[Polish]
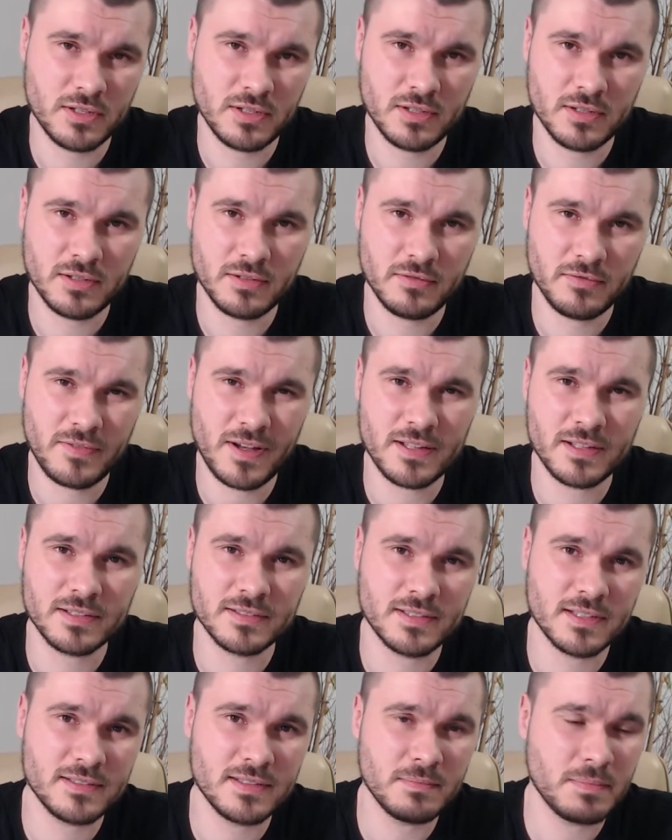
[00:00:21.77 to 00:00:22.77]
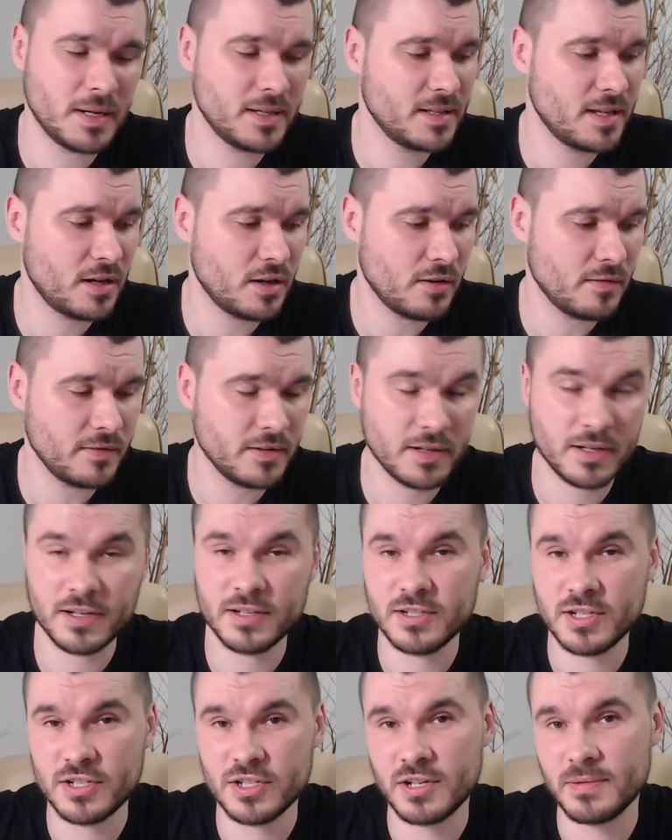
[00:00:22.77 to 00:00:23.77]
yy, fajnych sesji plenerowych,
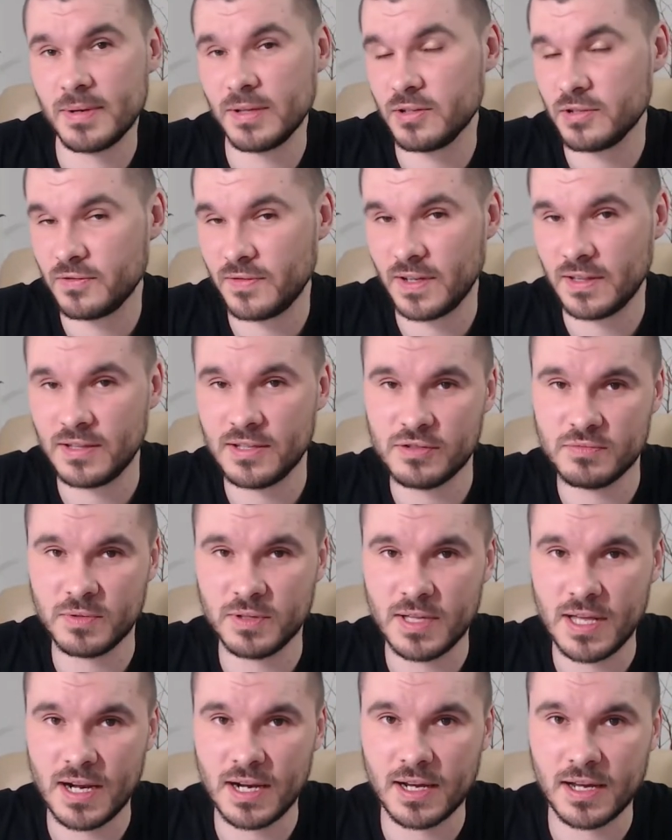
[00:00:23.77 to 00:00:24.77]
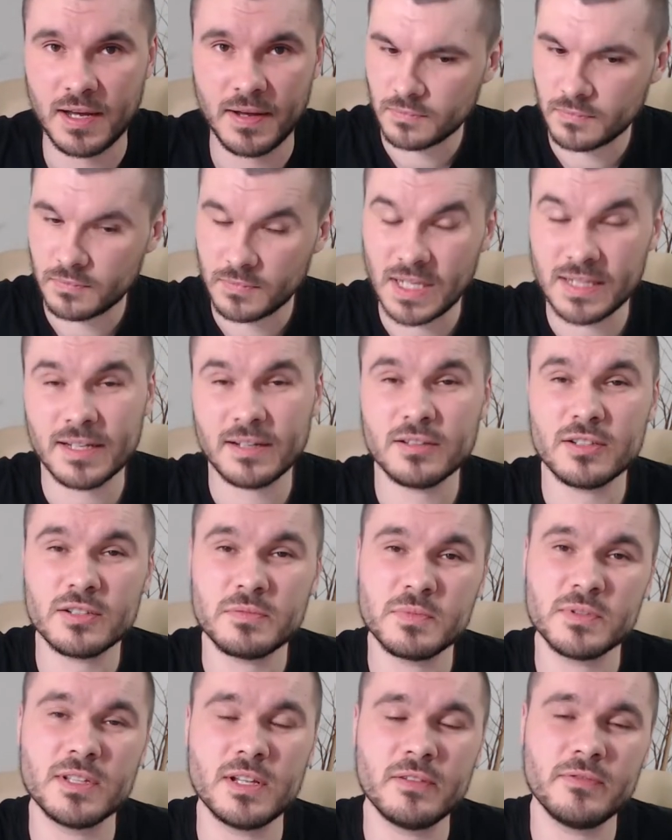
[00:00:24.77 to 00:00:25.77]
gdzie trzeba doświetlić modelkę. Dlatego też
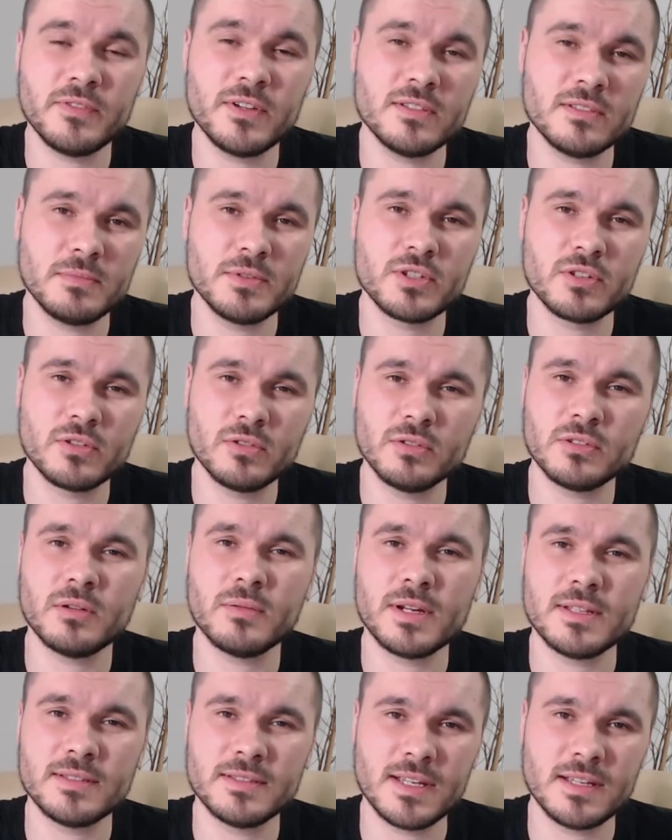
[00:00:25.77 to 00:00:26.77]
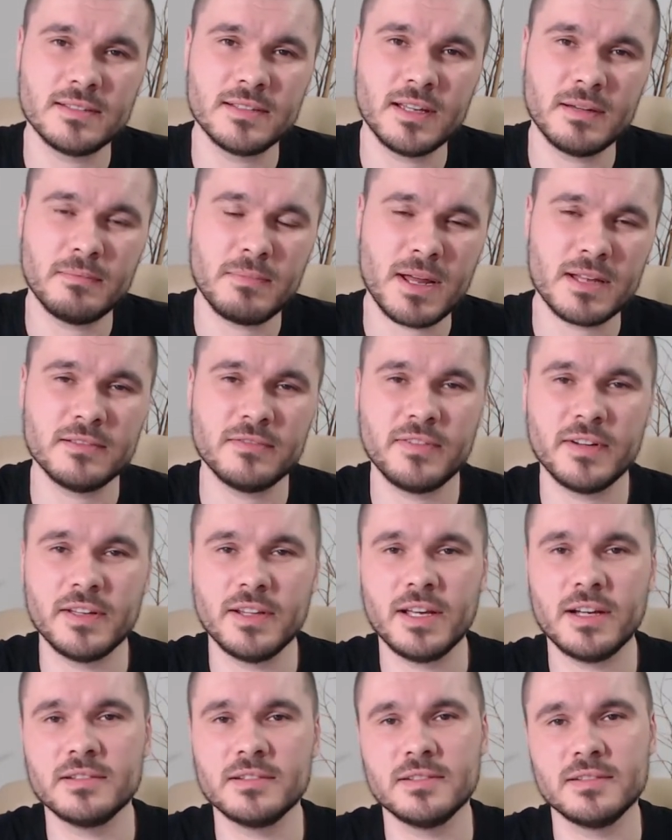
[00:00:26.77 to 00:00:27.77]
postanowiłem zrobić krótką recenzję bardzo
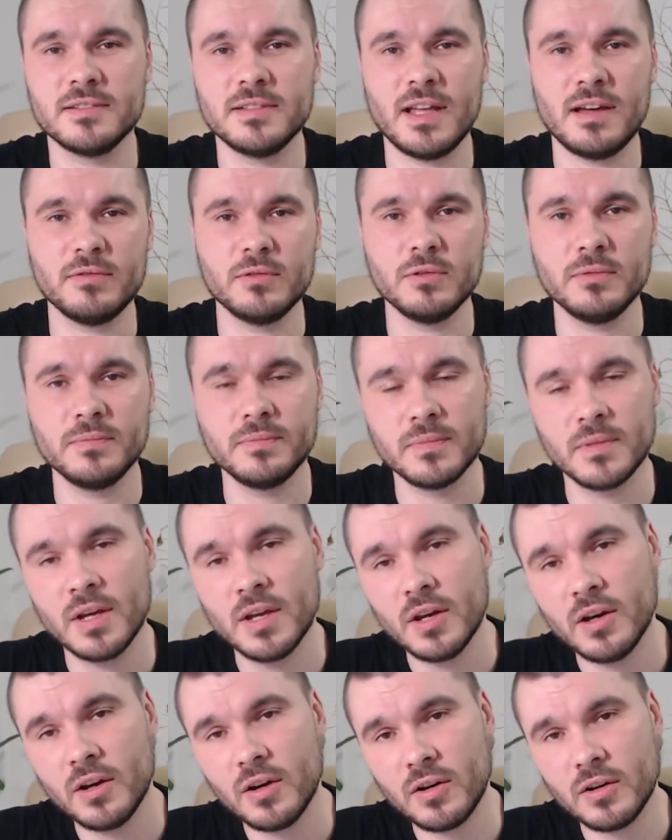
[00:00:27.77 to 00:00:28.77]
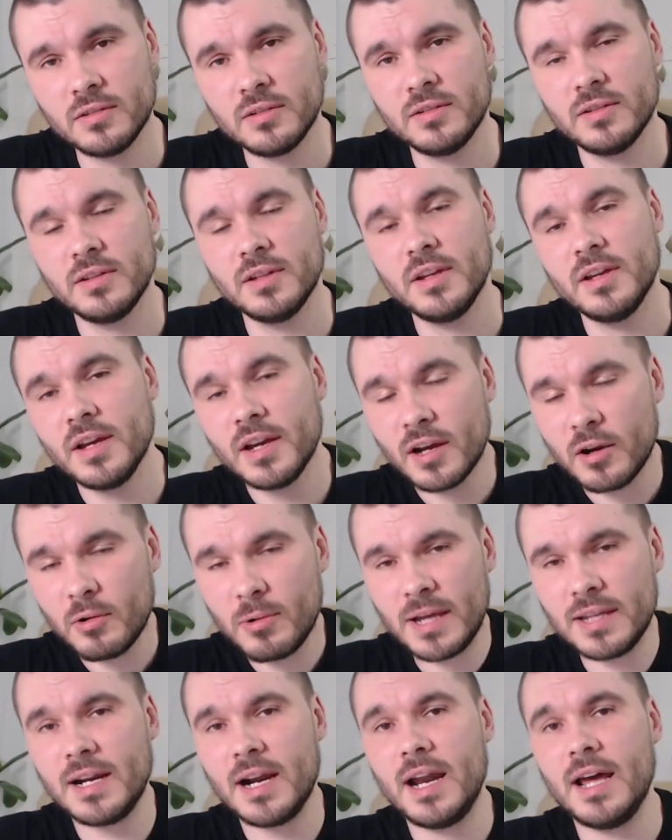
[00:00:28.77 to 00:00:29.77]
fajnego zestawu od
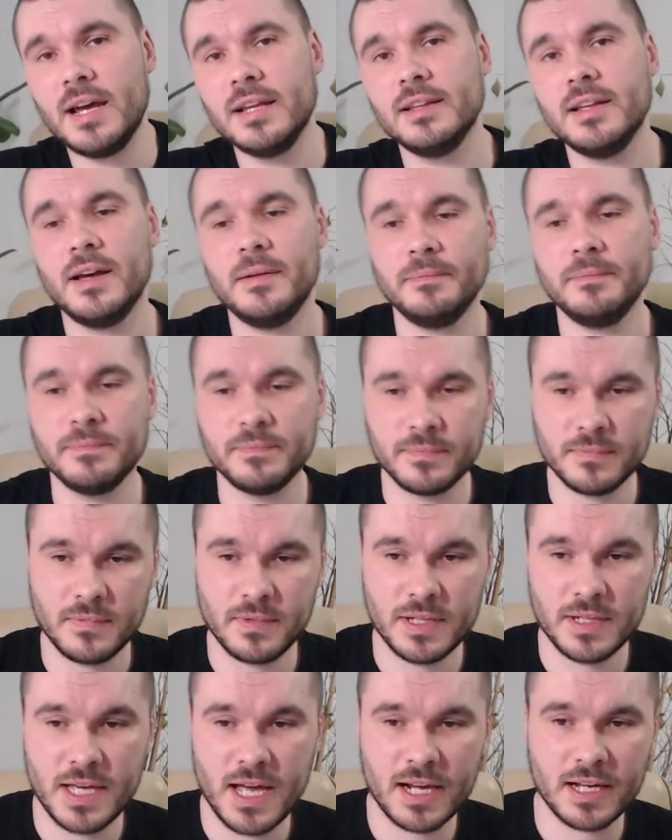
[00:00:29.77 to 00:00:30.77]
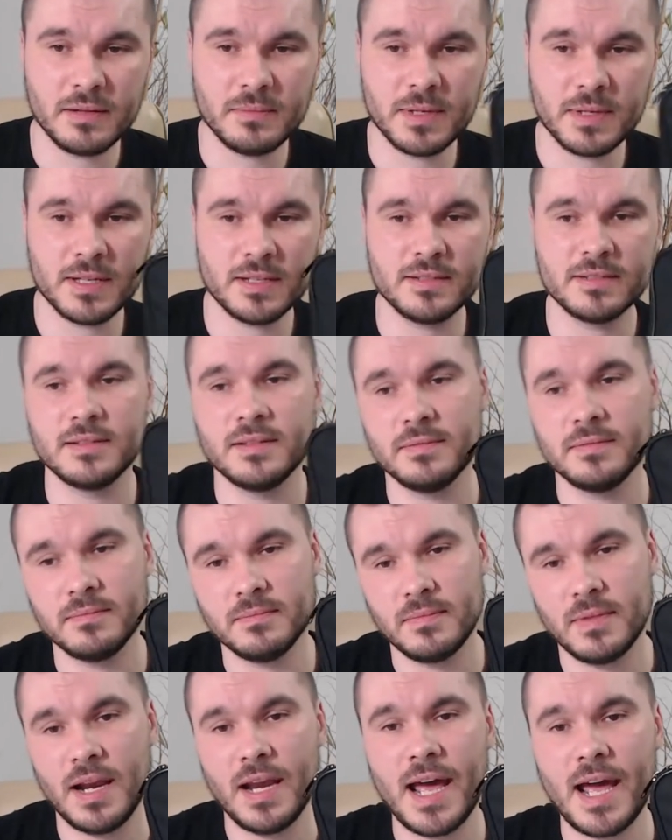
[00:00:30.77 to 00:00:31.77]
Quadralighta, jakim jest
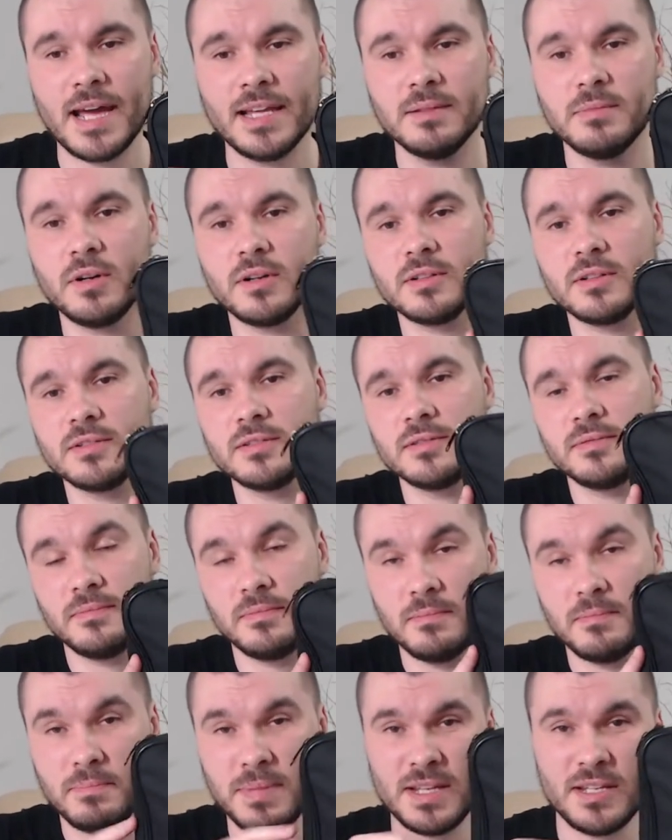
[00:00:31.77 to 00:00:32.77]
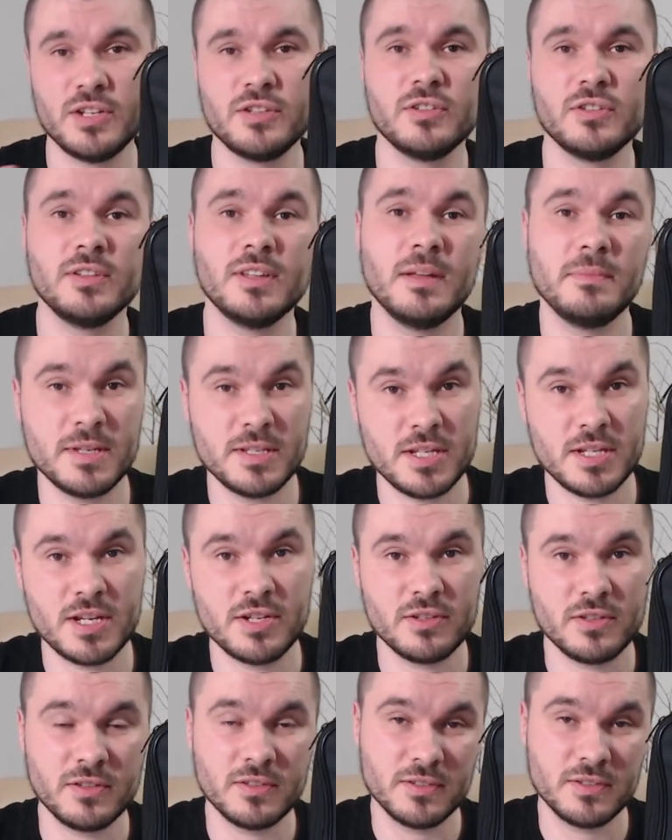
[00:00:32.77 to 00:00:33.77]
Lightbox
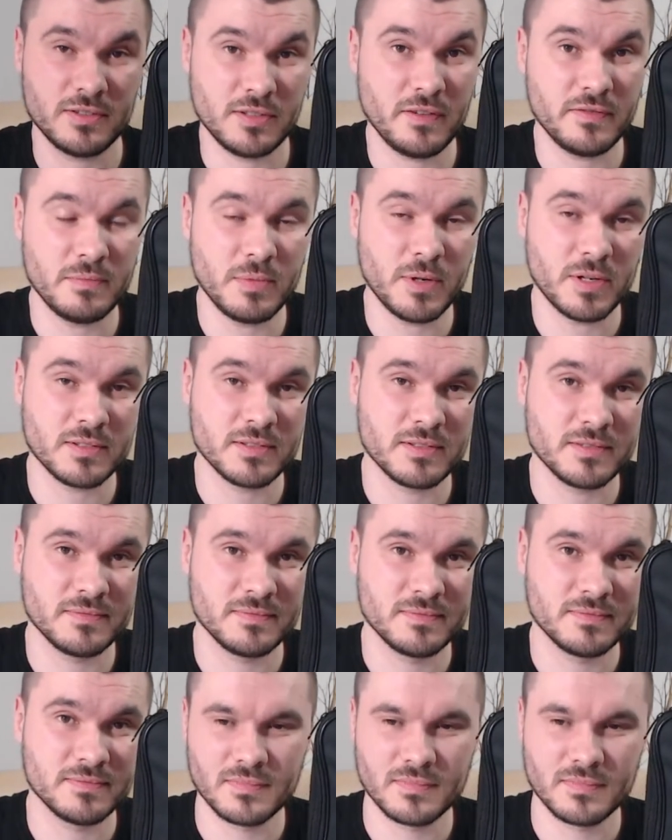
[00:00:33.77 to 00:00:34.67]
50x50 Softbox.